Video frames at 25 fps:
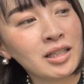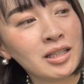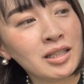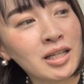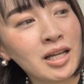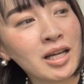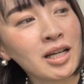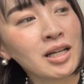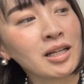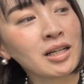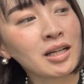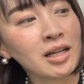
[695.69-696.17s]

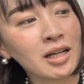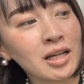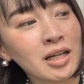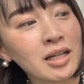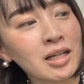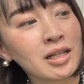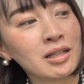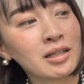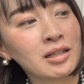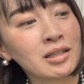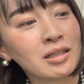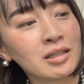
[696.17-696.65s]
なん
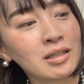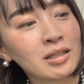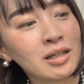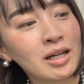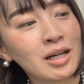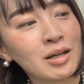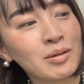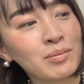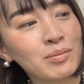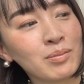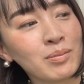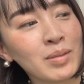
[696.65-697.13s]
か、
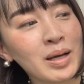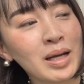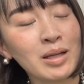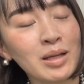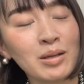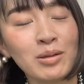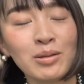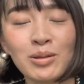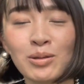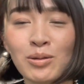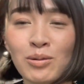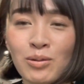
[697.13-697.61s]
前
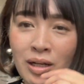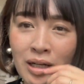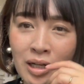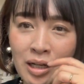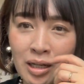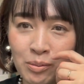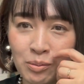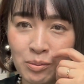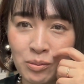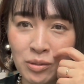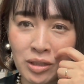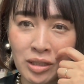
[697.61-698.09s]
の動画か
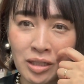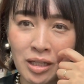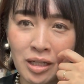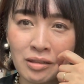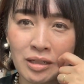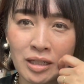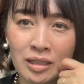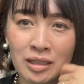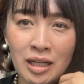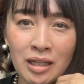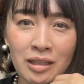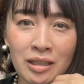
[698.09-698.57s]
ら6日ぐ
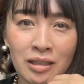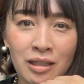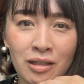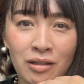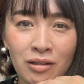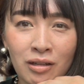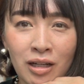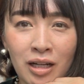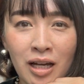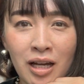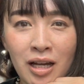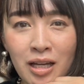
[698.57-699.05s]
らい経ってる
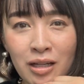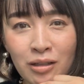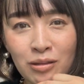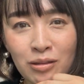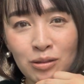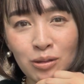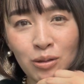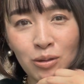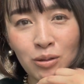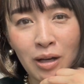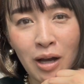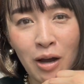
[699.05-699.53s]
から早く
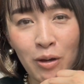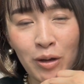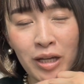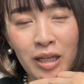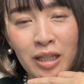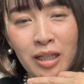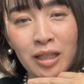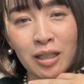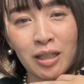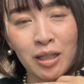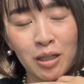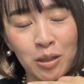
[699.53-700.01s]
動画を上
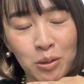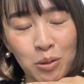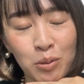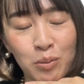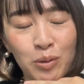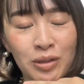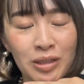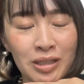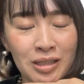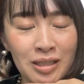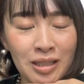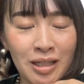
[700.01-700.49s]
げなきゃと
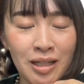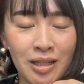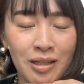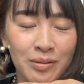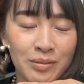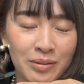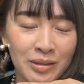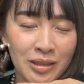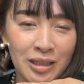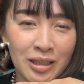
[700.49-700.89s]
思ってさ、